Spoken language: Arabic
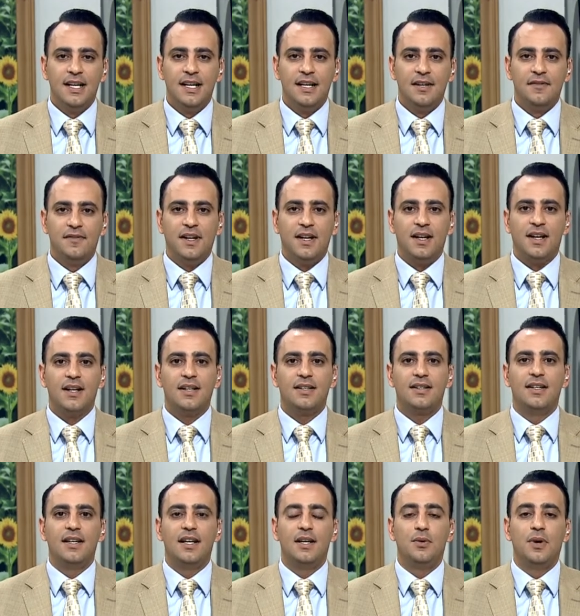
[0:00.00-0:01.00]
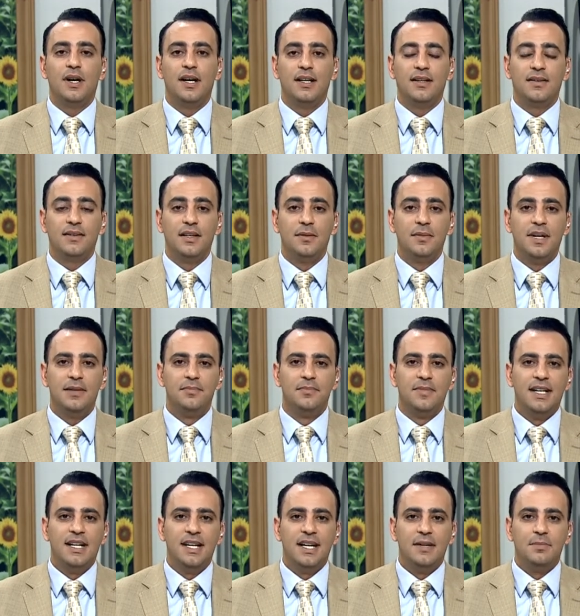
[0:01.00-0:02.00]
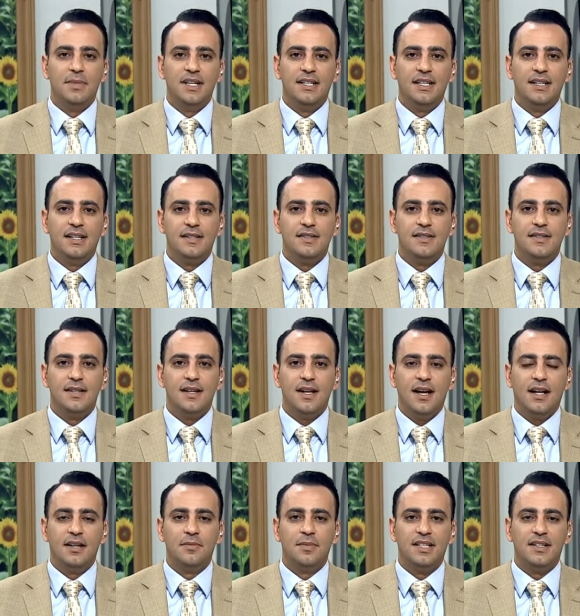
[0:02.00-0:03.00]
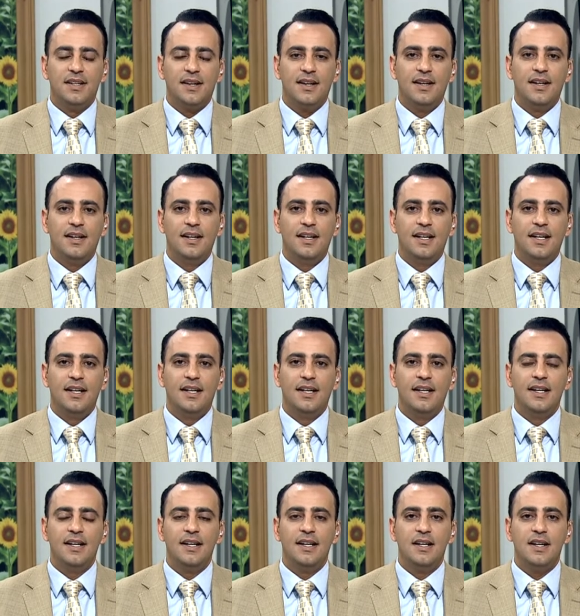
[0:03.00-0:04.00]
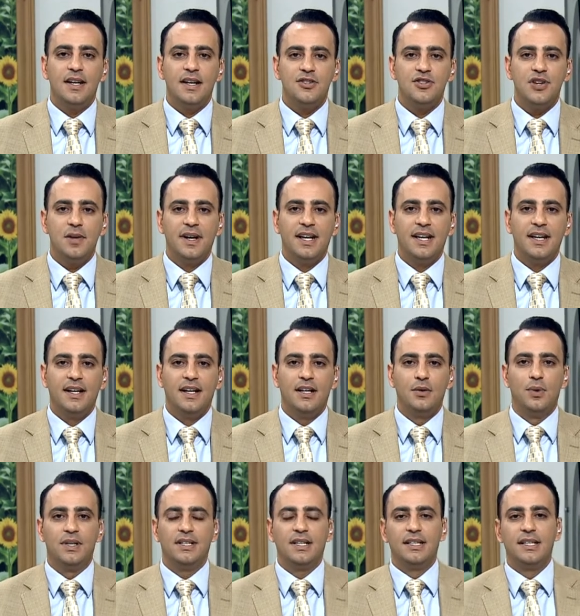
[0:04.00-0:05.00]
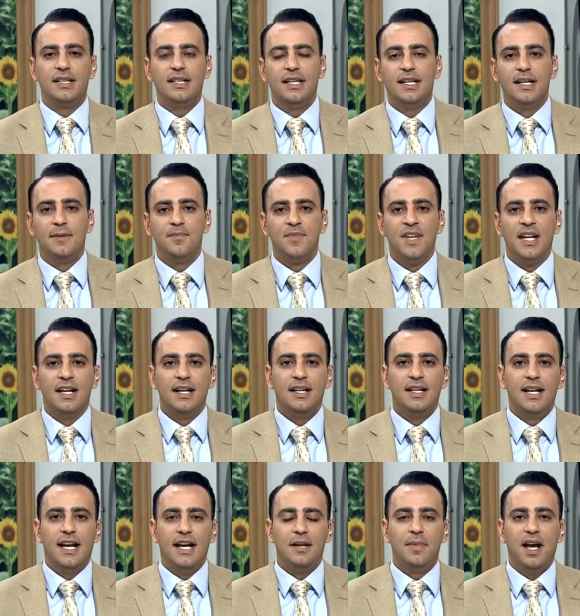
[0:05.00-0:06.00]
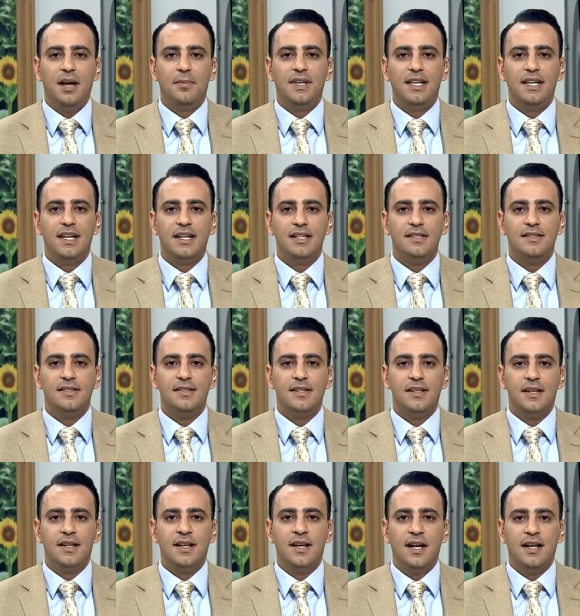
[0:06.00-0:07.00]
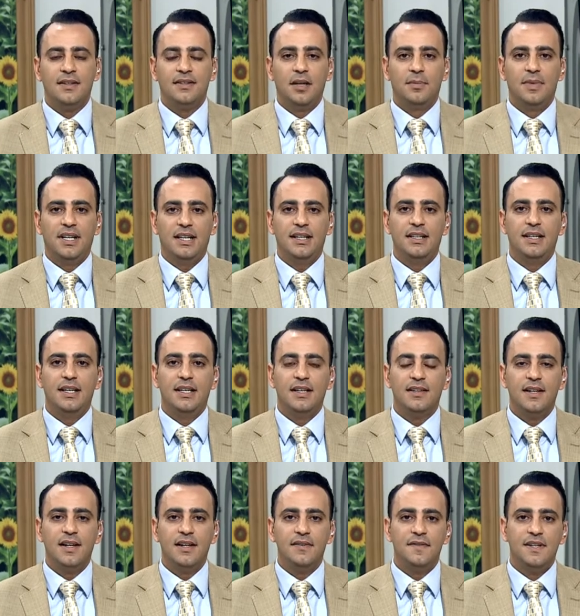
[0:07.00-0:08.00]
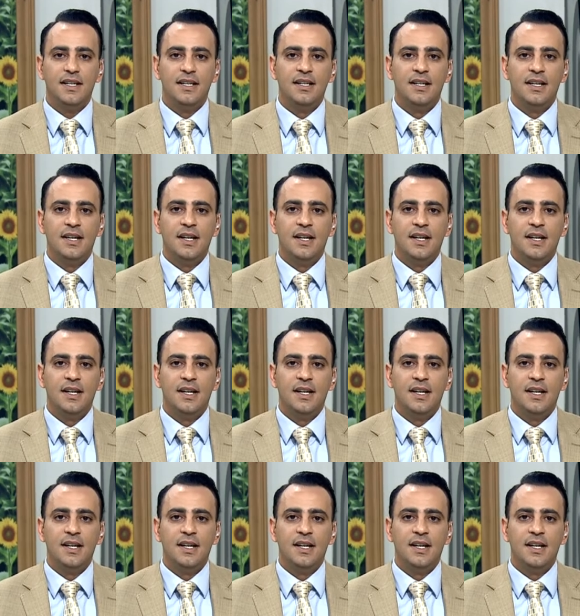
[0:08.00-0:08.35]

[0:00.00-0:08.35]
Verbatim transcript: فقراتنا وانضمام مدينه البتراء الى الشبكه الوطنيه للمحميات الطبيعيه اضافه